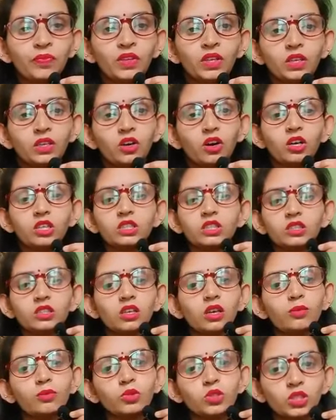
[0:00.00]
और जितना
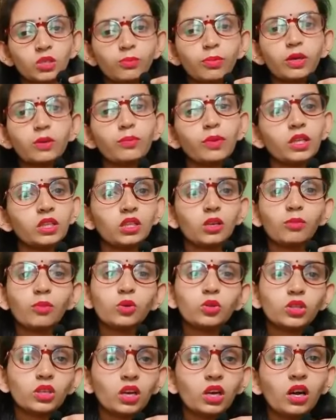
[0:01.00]
मुझसे बन पाता है मैं उतना
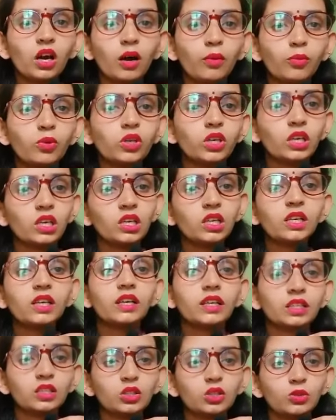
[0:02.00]
काम उनके लिए
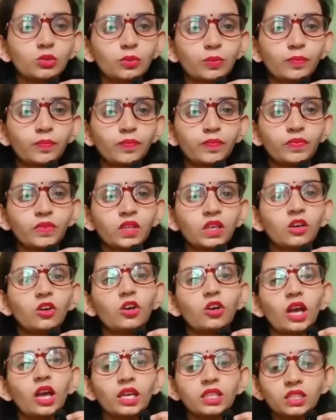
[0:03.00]
करती हूँ और
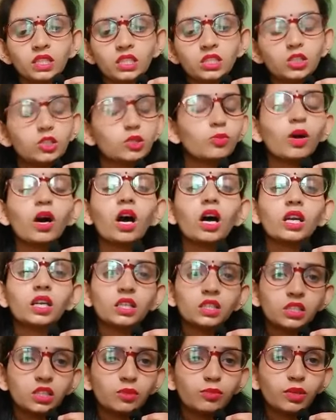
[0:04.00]
ऐसा जज्बा हर किसी
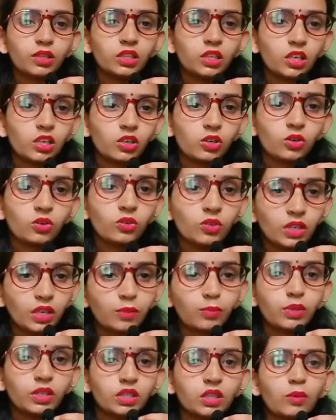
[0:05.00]
में देखने को नहीं
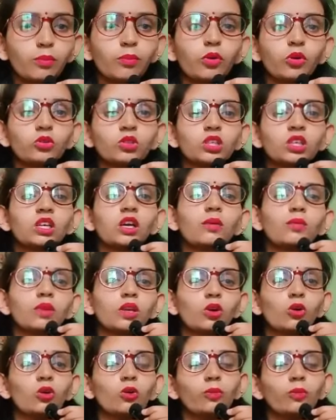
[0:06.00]
मिलता बहुत ही कम लोगों
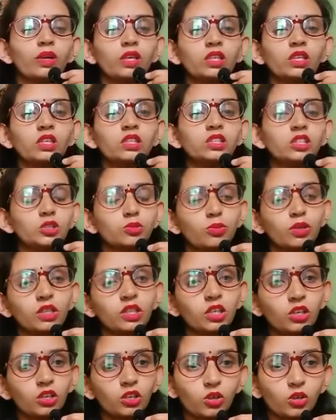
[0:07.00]
में ये जज्बा
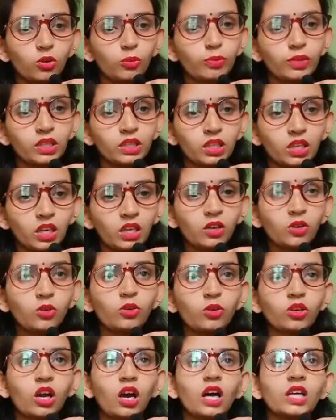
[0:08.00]
देखने को मिलता है और
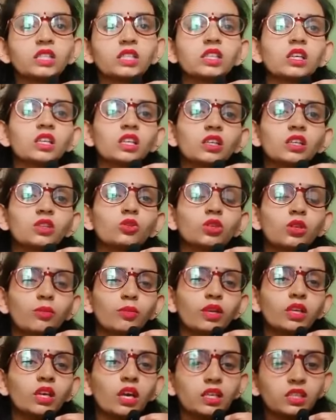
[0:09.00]
आजकल की दुनिया में
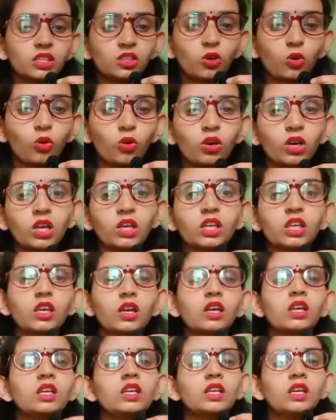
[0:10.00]
ऐसी होड़ लगी है
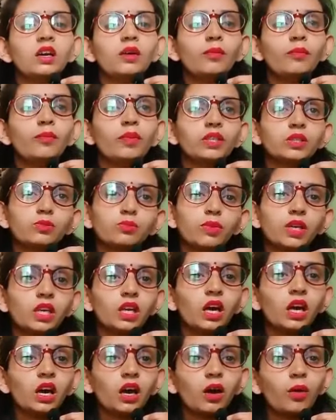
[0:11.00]
बस मेरा
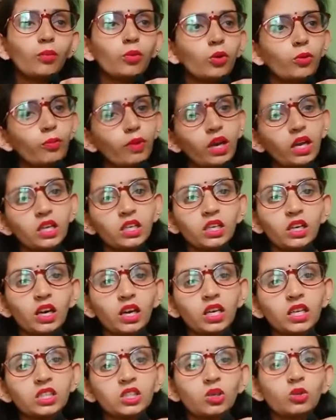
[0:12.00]
काम हो मैं ही आगे
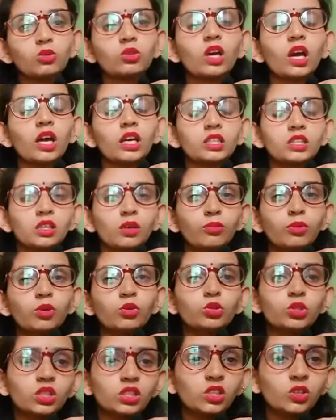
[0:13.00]
जाऊँ तो ऐसा भी कुछ
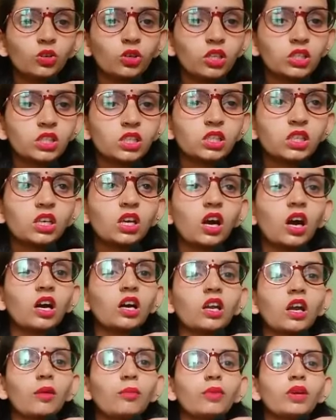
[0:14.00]
नहीं होना चाहिए अगर
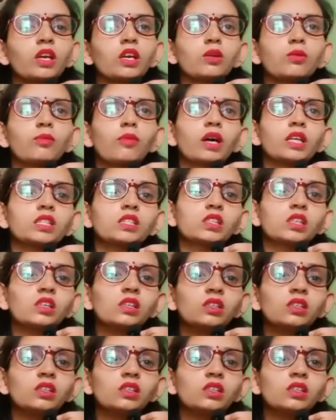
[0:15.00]
हम एक हिमाचल